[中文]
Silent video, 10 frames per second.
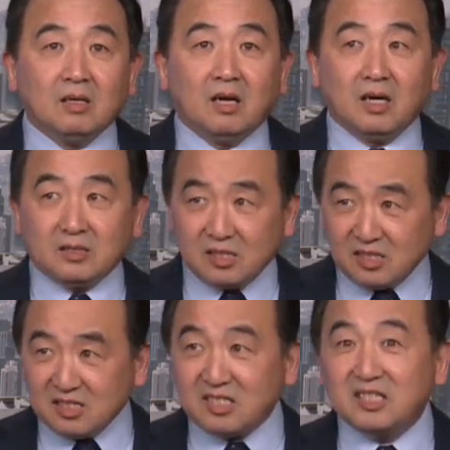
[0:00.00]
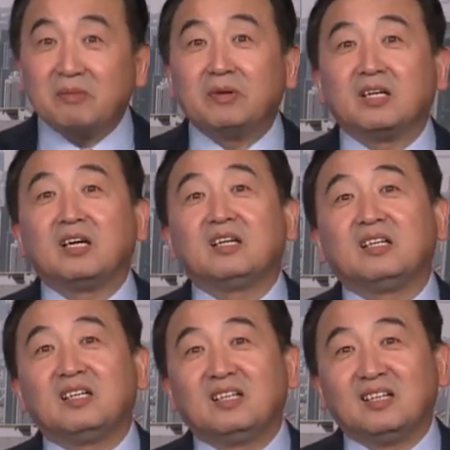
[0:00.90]
呃，这是习近平啊，
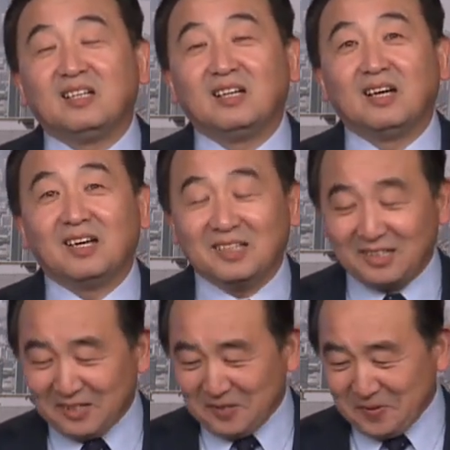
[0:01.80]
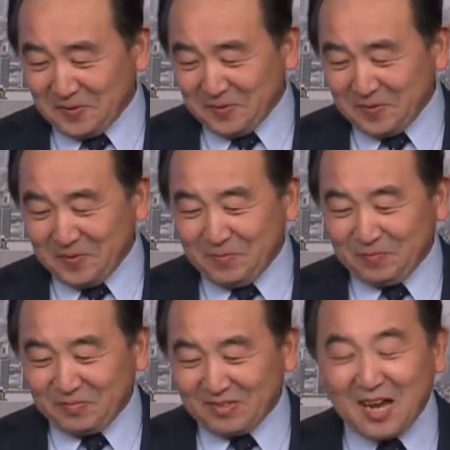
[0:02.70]
嘿，
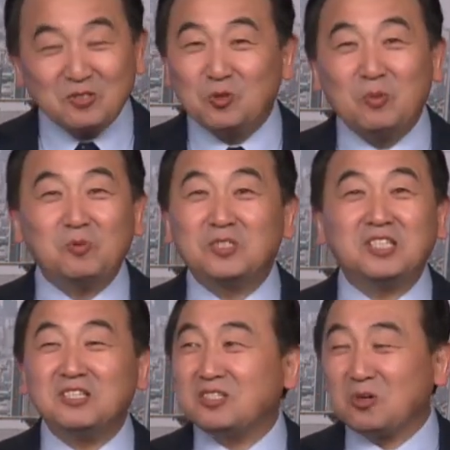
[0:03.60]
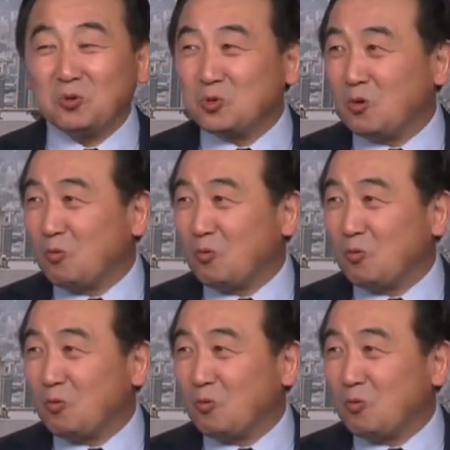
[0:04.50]
他绝不亲手说“